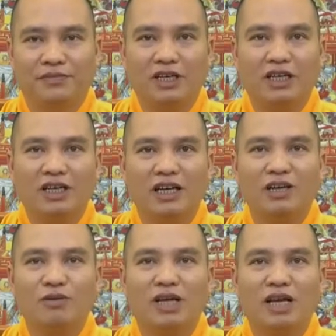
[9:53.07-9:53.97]
trước cái khi
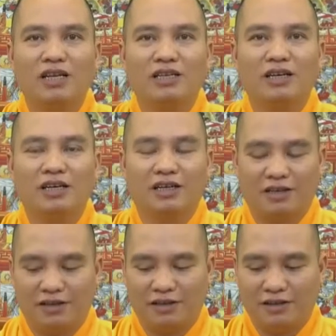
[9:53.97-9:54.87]
nông dân đi chơi
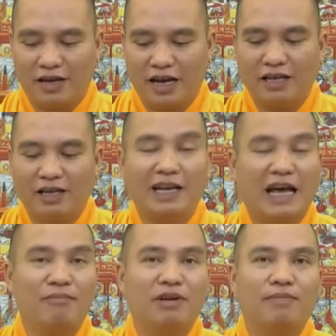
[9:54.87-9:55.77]
anh ấy đã
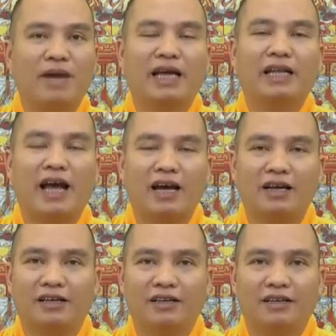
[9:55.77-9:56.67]
làm mất 3 tháng
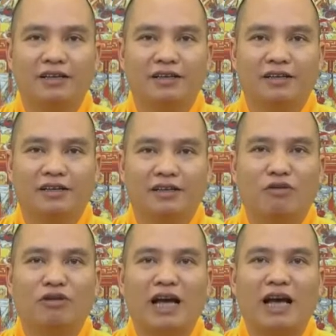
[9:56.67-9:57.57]

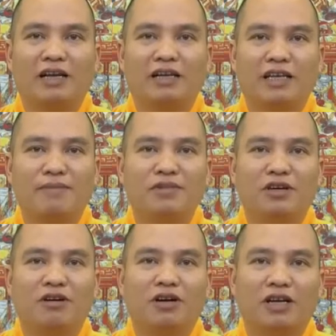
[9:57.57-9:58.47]
ròng rã để chăm
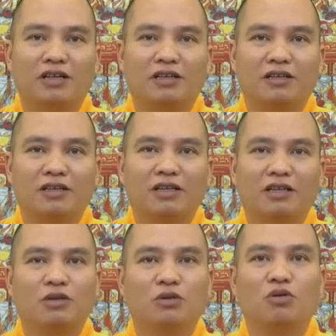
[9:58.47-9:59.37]
cho cái những cái
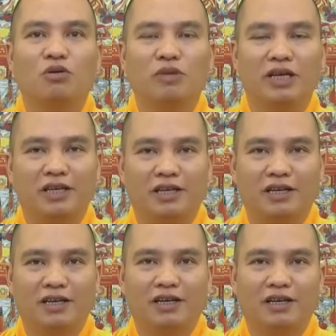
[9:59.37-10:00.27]
thửa ruộng của mình
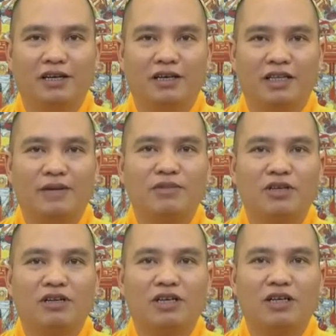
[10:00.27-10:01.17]
chăm
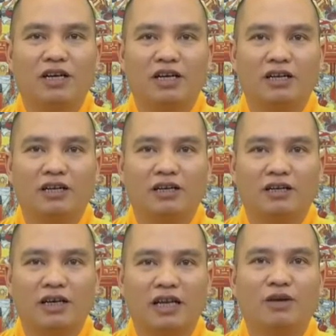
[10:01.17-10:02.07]
cho những cái
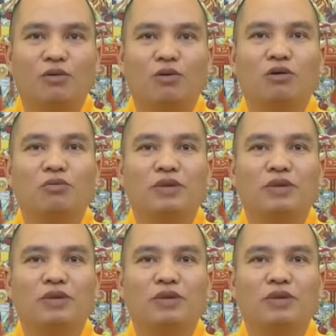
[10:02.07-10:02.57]
cánh đồng lúa của